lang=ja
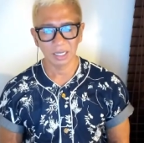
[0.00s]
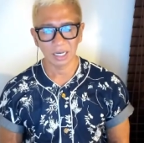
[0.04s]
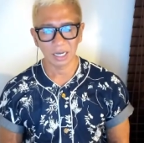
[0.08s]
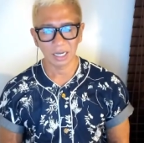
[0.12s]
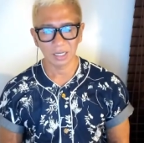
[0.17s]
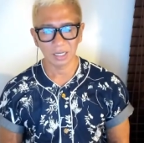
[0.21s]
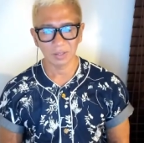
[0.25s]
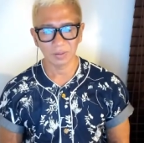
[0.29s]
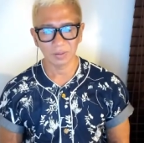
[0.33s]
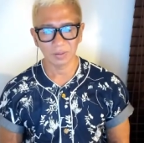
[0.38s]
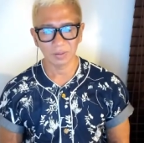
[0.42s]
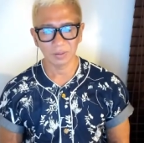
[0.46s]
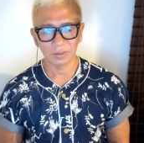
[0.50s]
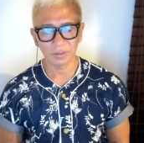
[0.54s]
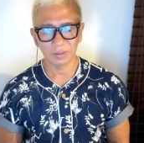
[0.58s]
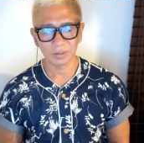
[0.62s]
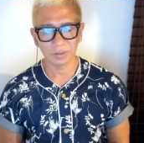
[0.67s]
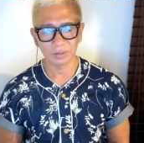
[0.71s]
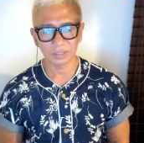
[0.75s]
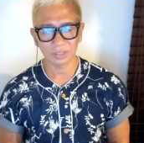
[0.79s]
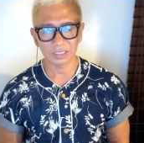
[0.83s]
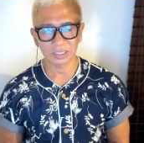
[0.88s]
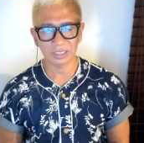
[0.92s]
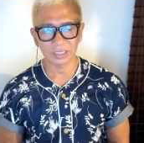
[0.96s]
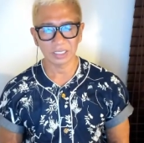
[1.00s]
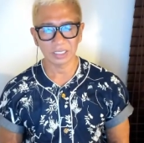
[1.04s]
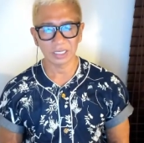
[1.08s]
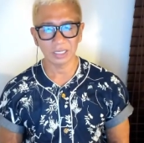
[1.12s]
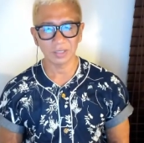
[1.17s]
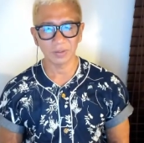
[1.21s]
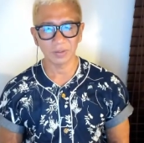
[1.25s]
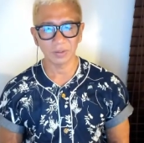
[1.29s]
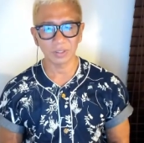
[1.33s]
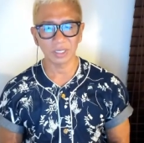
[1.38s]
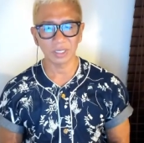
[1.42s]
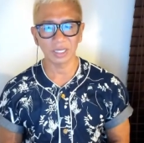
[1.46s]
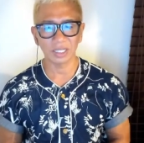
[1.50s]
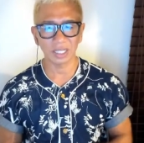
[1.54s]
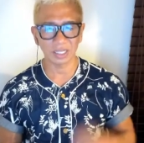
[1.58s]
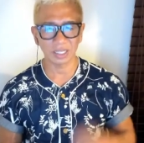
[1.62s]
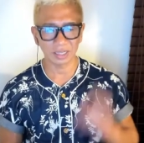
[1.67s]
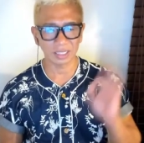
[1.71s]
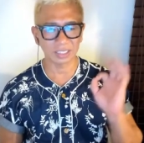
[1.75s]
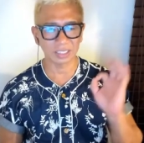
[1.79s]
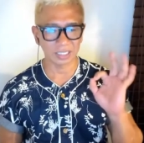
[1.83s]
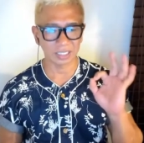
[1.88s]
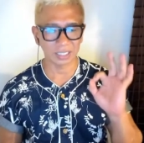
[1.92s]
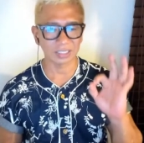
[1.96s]
あのー、立ち合い計量 OK だっ
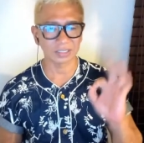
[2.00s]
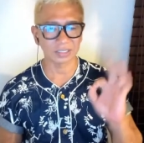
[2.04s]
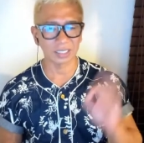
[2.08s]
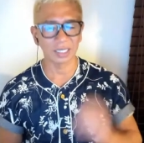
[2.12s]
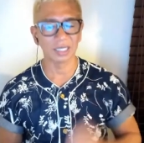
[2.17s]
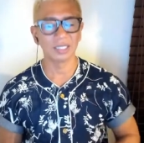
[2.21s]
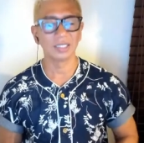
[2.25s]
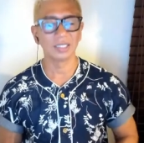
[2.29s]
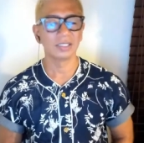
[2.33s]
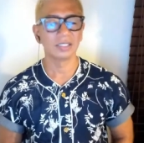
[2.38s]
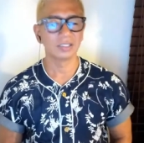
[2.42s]
たじゃないですか。